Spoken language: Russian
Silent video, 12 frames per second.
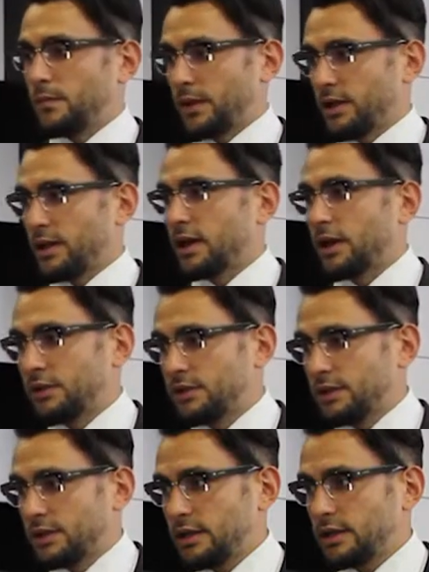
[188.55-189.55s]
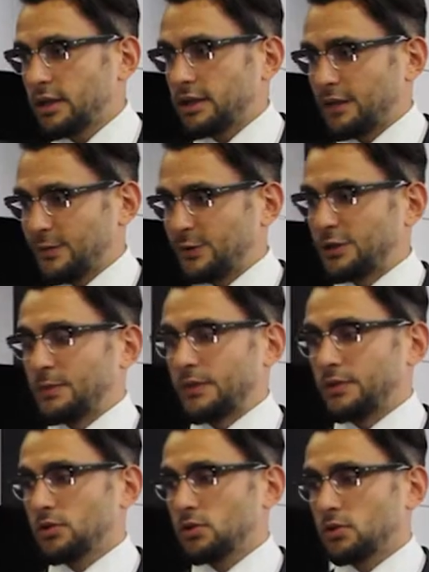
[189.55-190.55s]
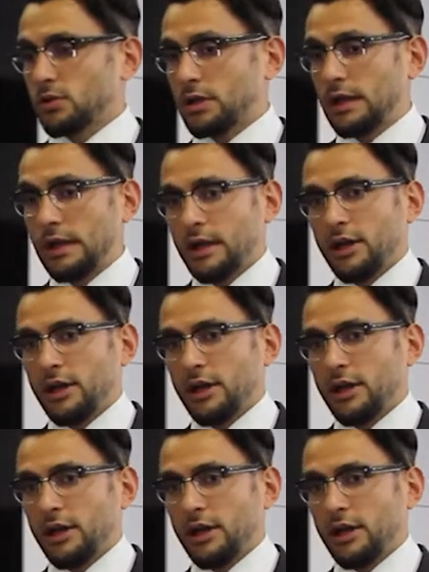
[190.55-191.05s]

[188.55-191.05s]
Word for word: переиграть интерьер, какие можно повесить шторы.